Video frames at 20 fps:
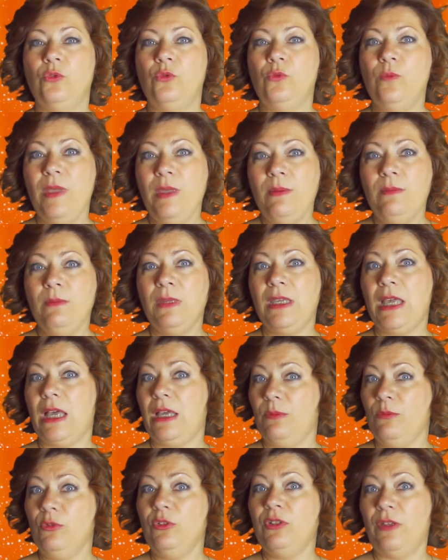ou même
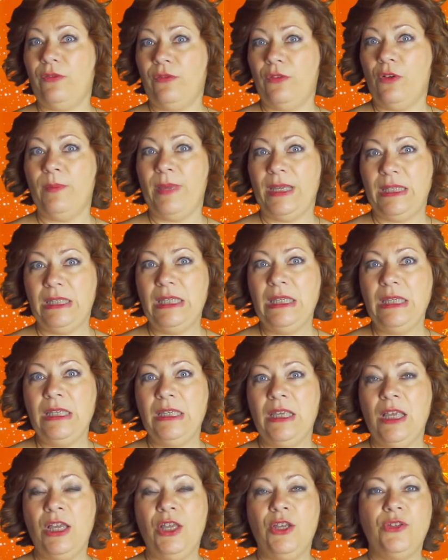carrément d'informatique